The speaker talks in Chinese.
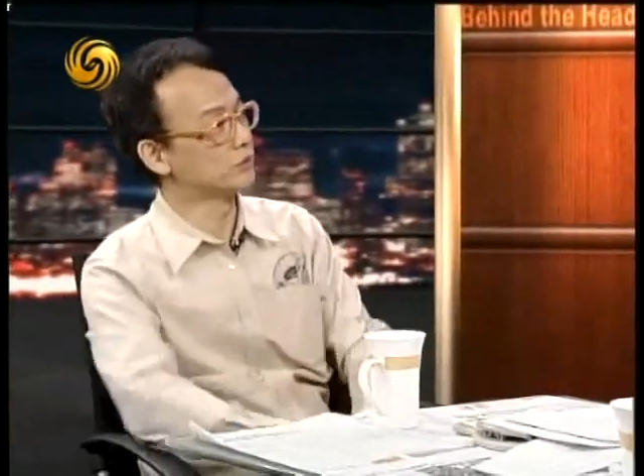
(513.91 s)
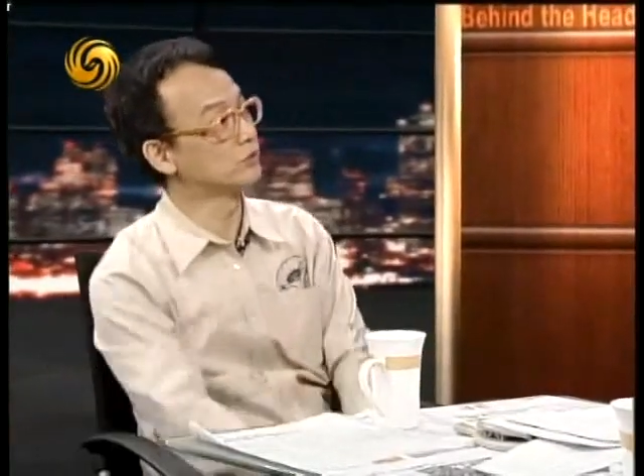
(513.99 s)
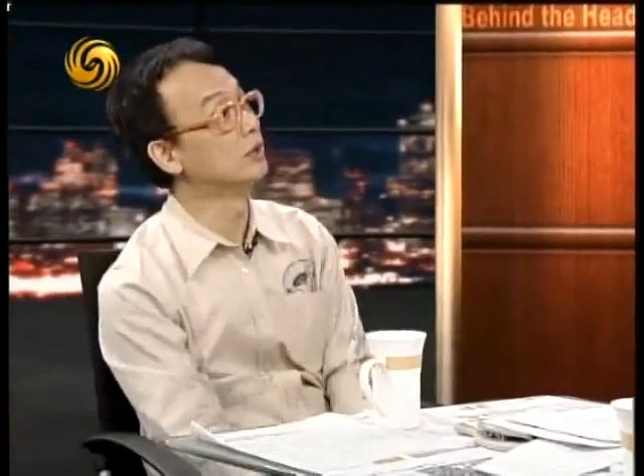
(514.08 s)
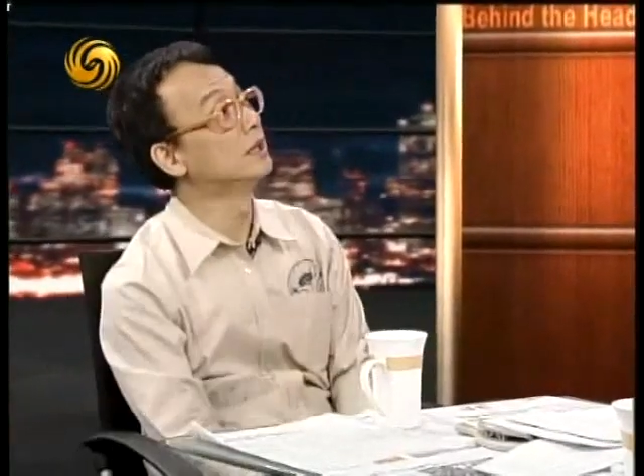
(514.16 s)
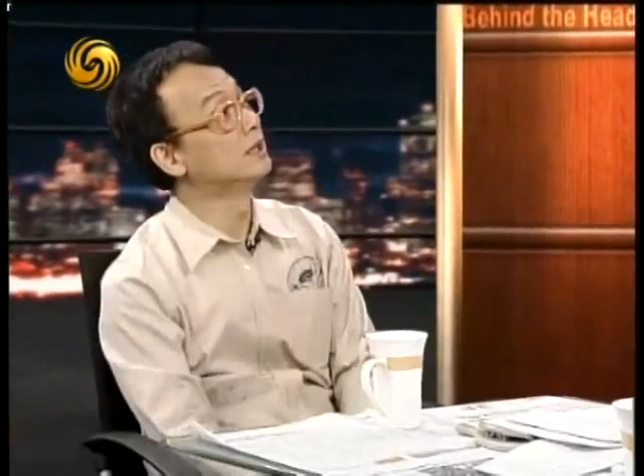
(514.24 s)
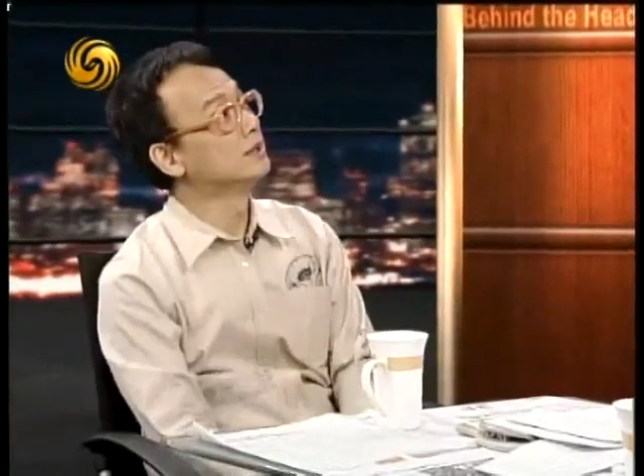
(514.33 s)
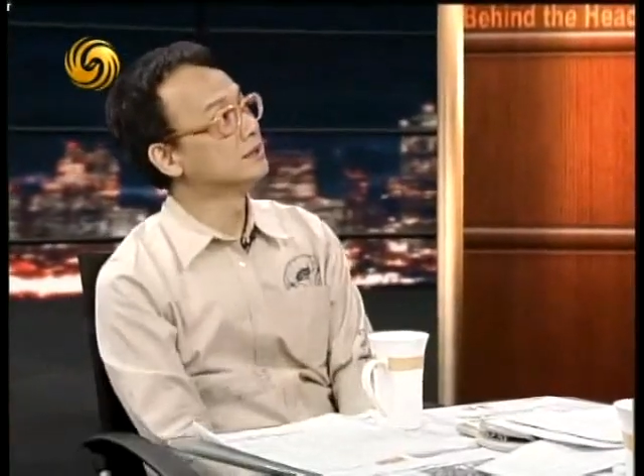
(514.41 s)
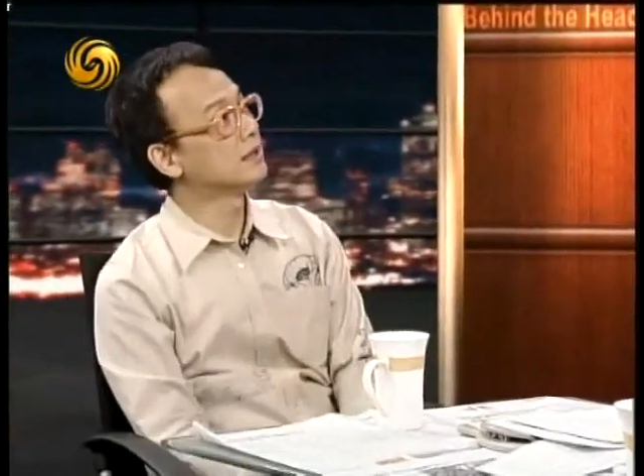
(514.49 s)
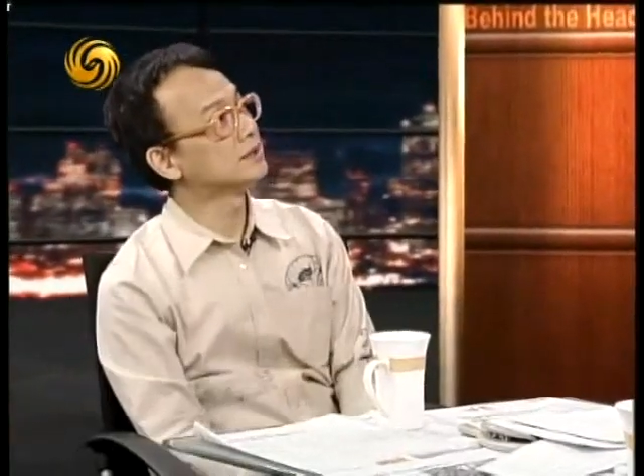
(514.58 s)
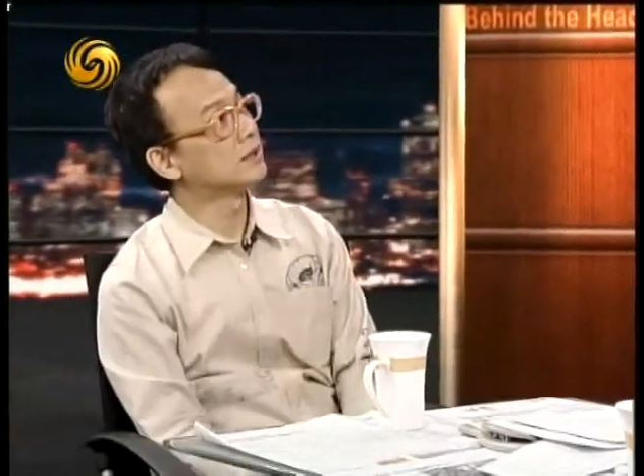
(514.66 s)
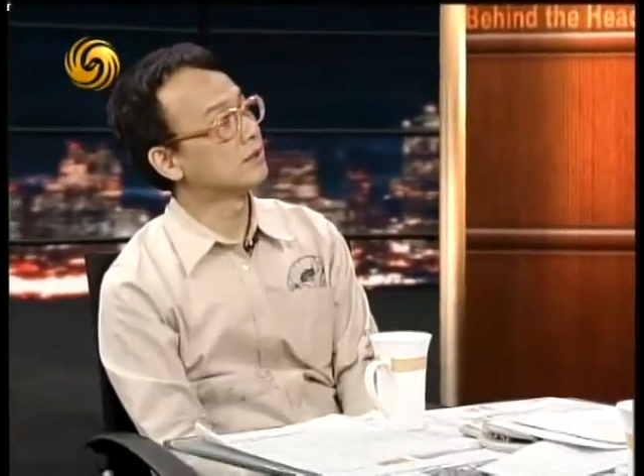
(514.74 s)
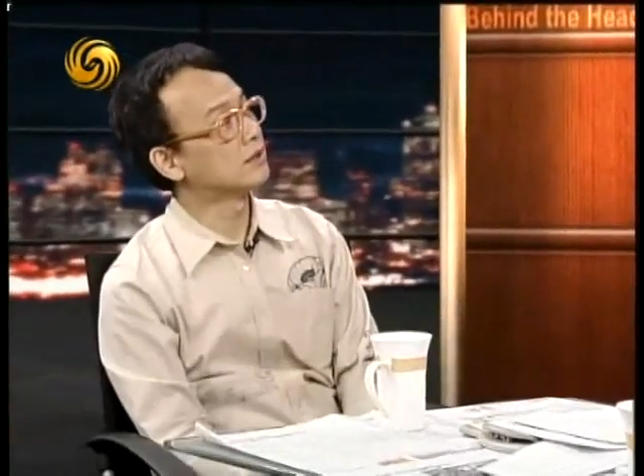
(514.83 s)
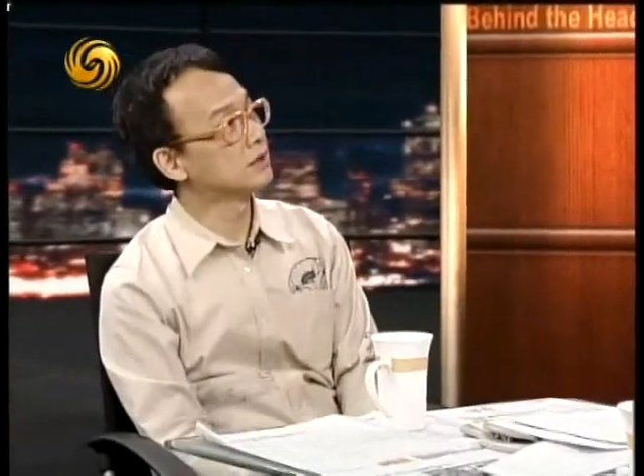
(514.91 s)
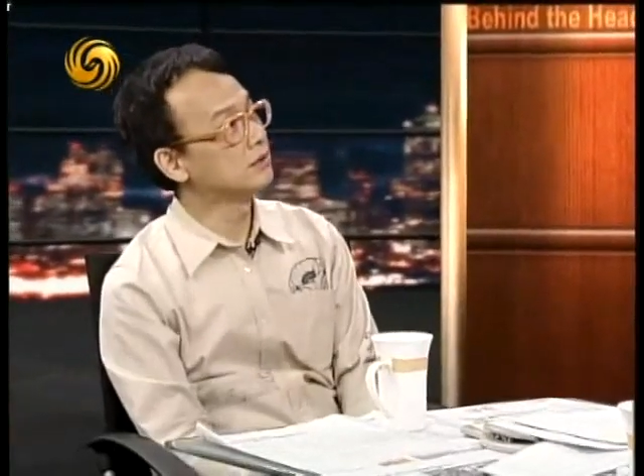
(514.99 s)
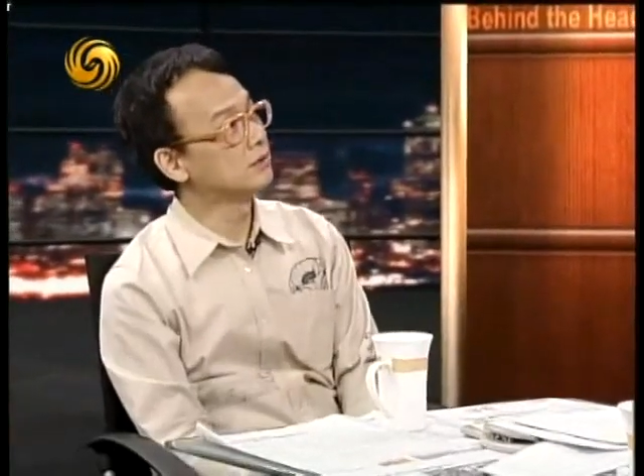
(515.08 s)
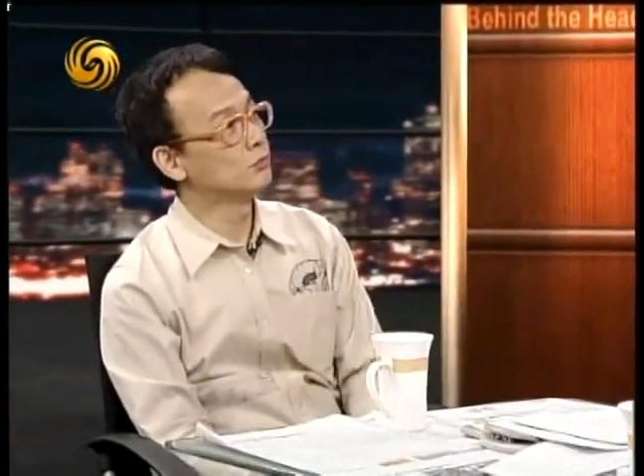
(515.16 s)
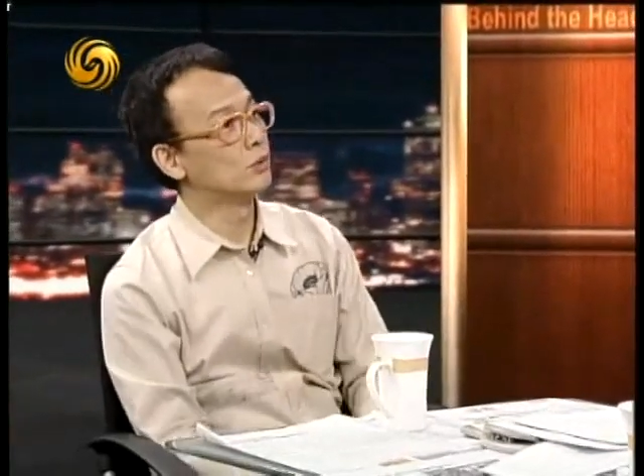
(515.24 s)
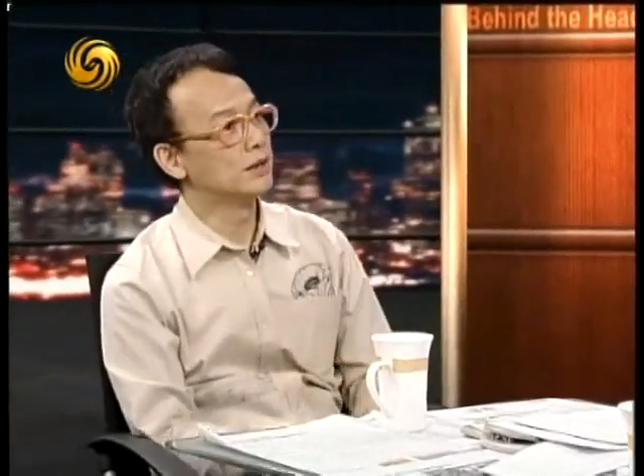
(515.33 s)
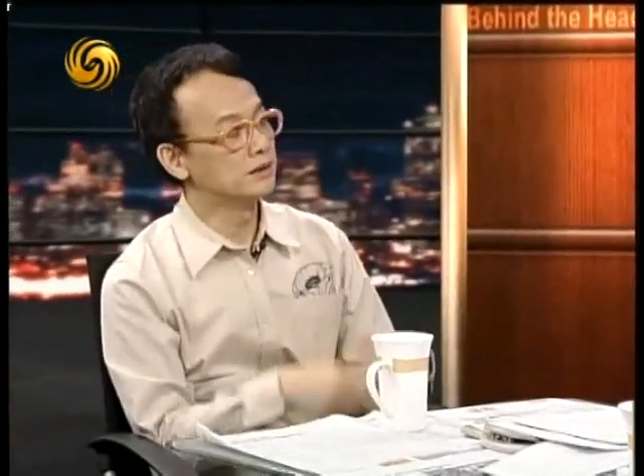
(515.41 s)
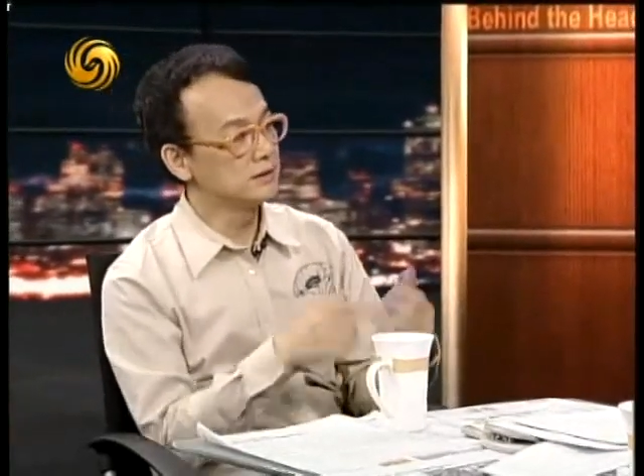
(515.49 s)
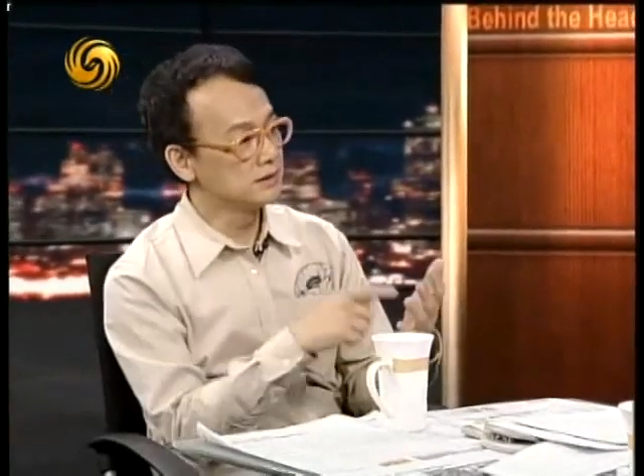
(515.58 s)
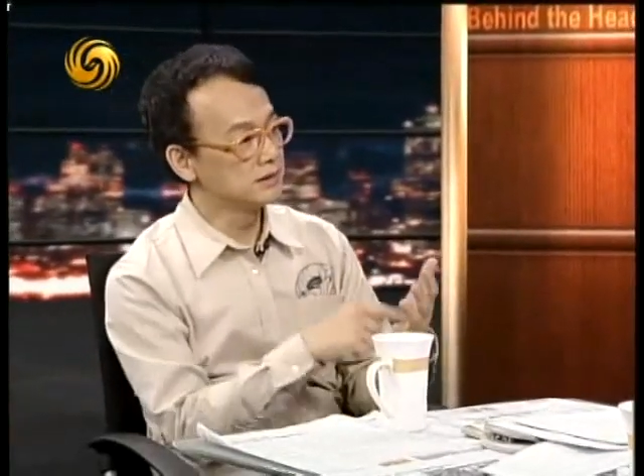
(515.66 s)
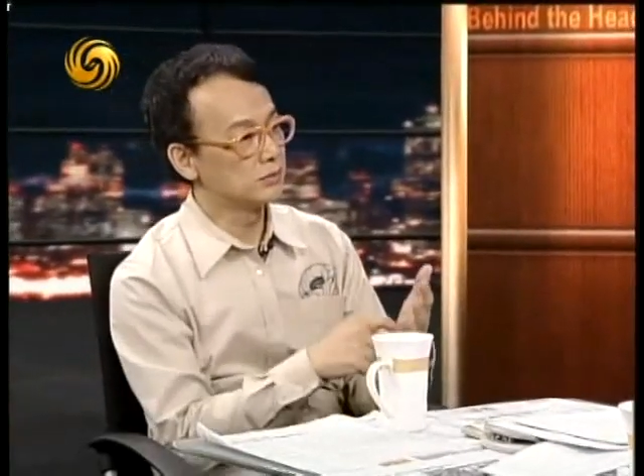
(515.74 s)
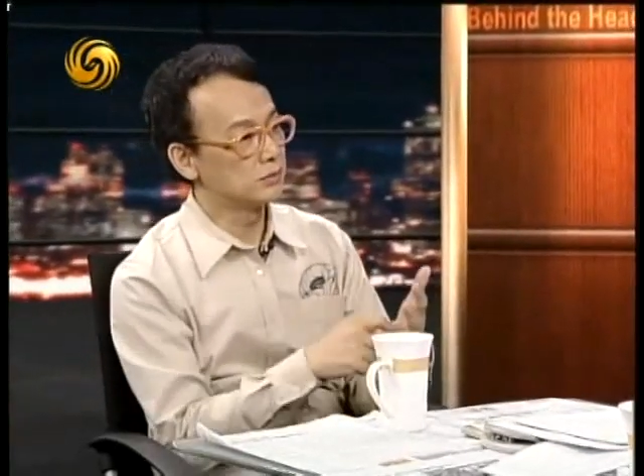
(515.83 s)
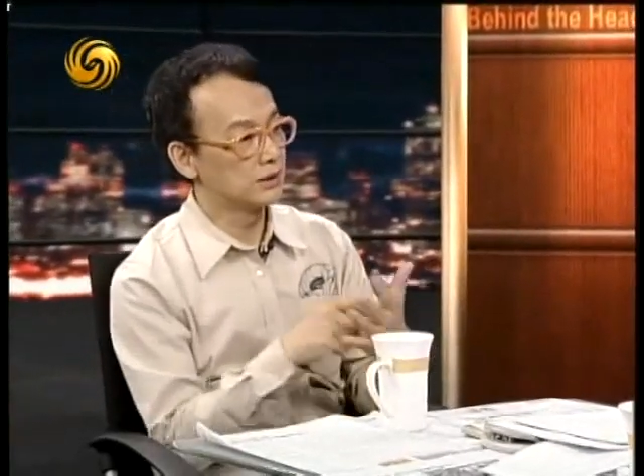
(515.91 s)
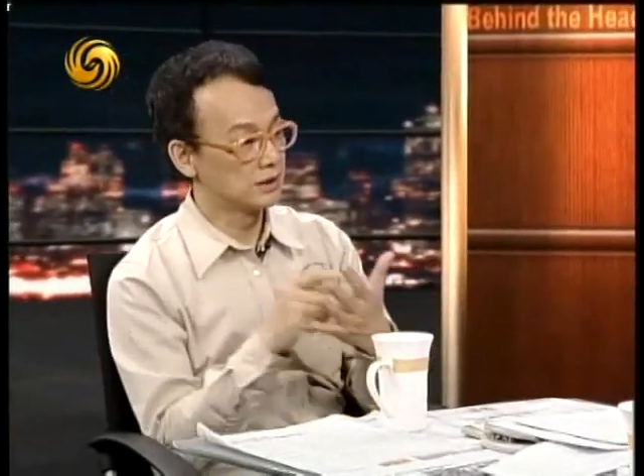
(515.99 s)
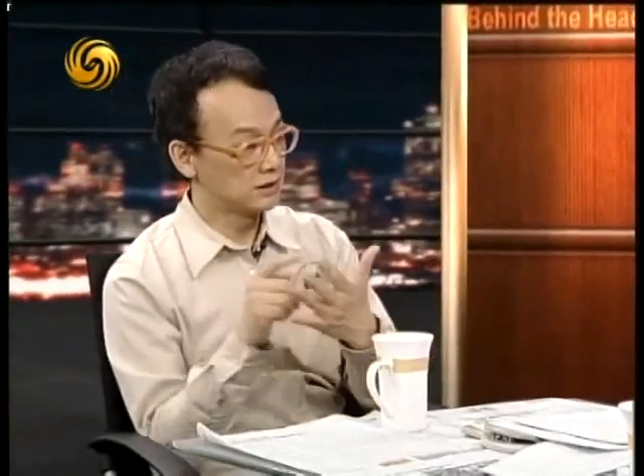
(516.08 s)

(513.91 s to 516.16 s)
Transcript: 我就说，那找个跟文字